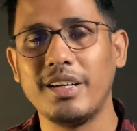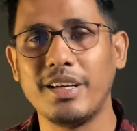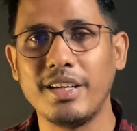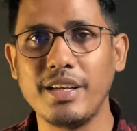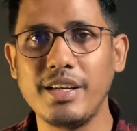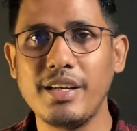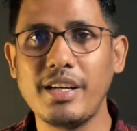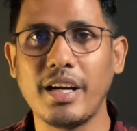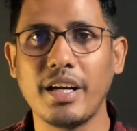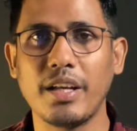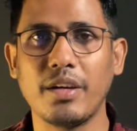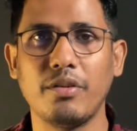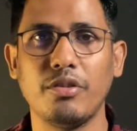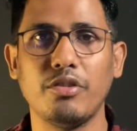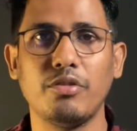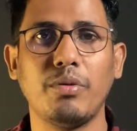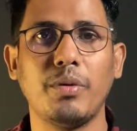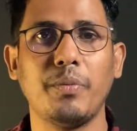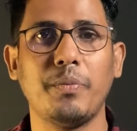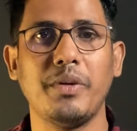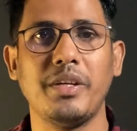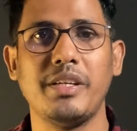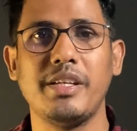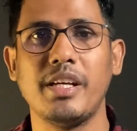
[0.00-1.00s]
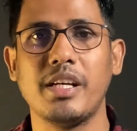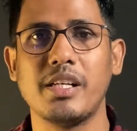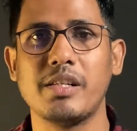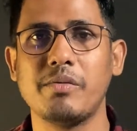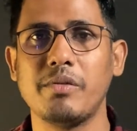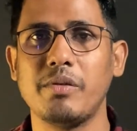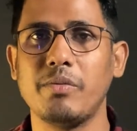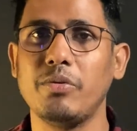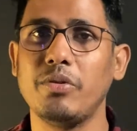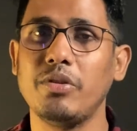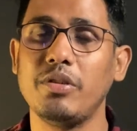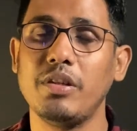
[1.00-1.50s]
রিডার করে তোমার পেজে
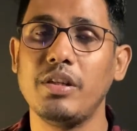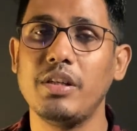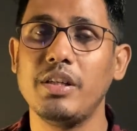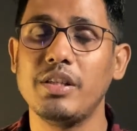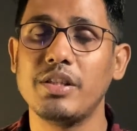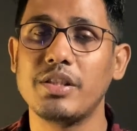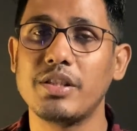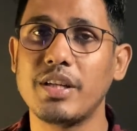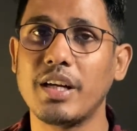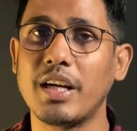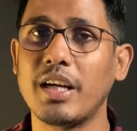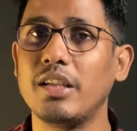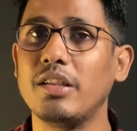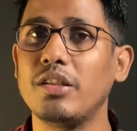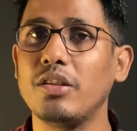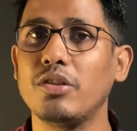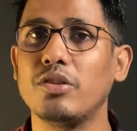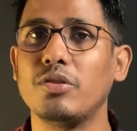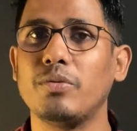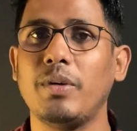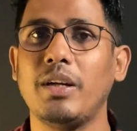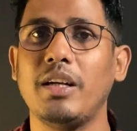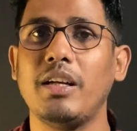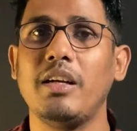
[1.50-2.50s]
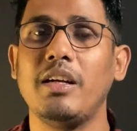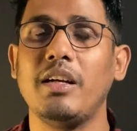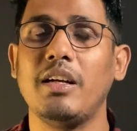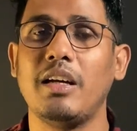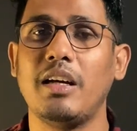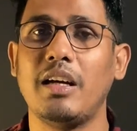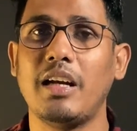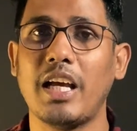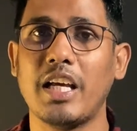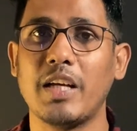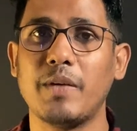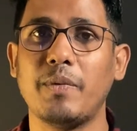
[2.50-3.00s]
আসবে এবং সেখান থেকে তোমার
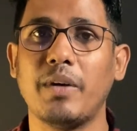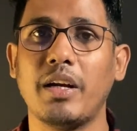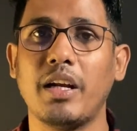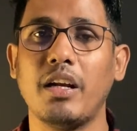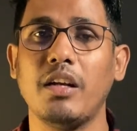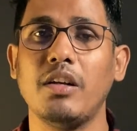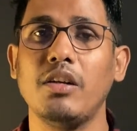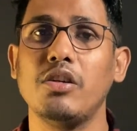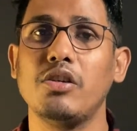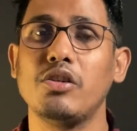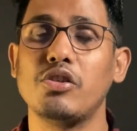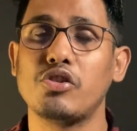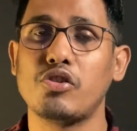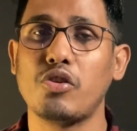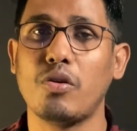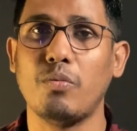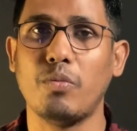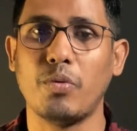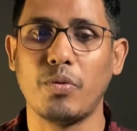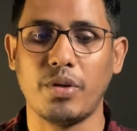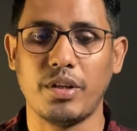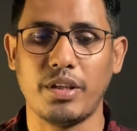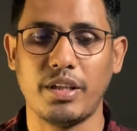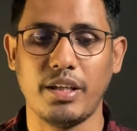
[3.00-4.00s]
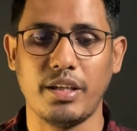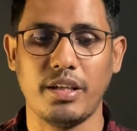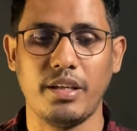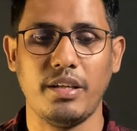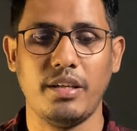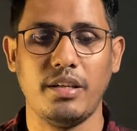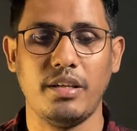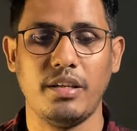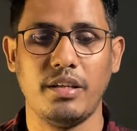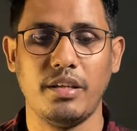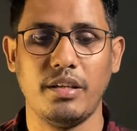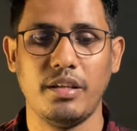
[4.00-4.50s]
লাইক বাড়ার সম্ভাবনা থাকে
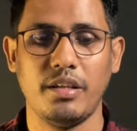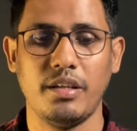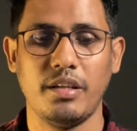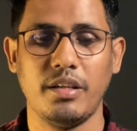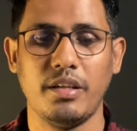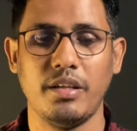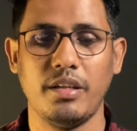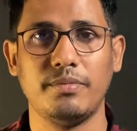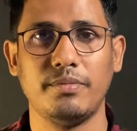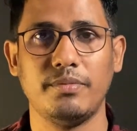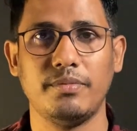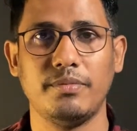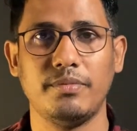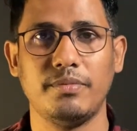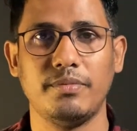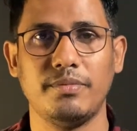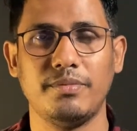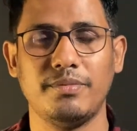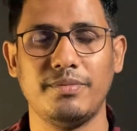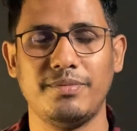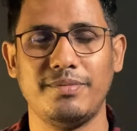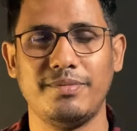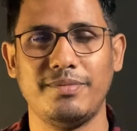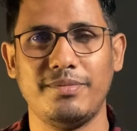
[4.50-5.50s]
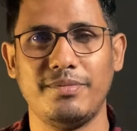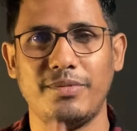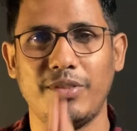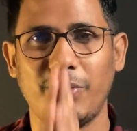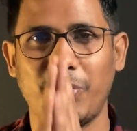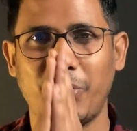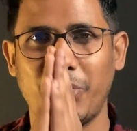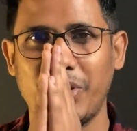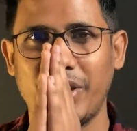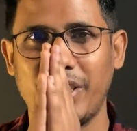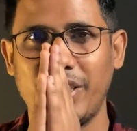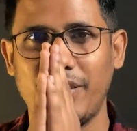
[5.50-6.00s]

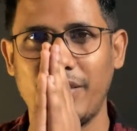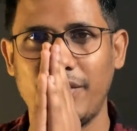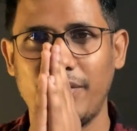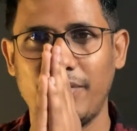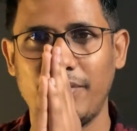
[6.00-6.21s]
নমস্কার